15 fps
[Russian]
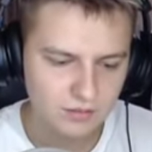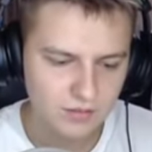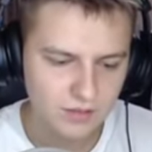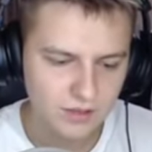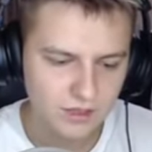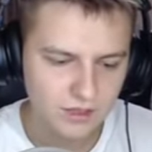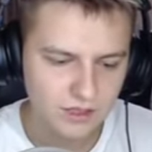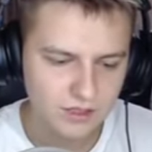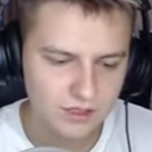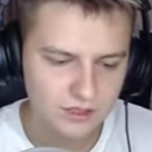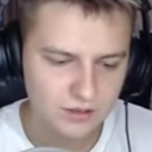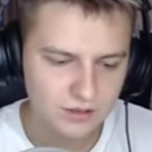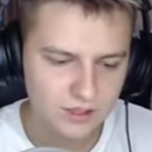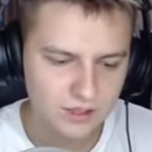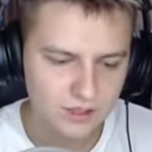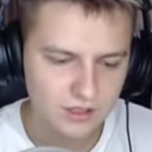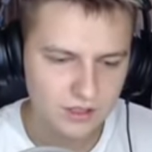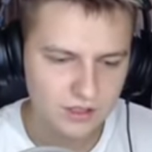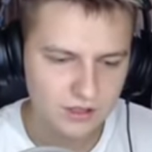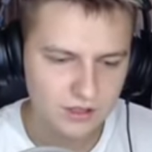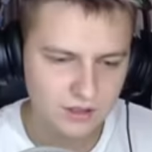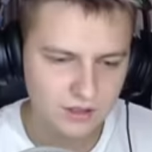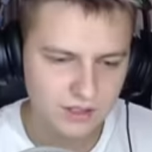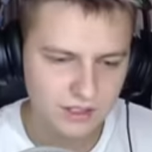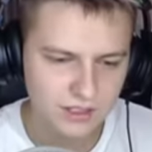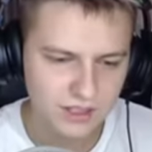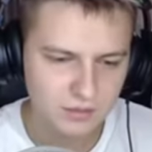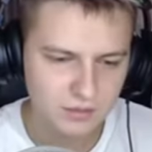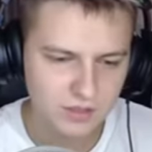А, сейчас вот это яд на меня.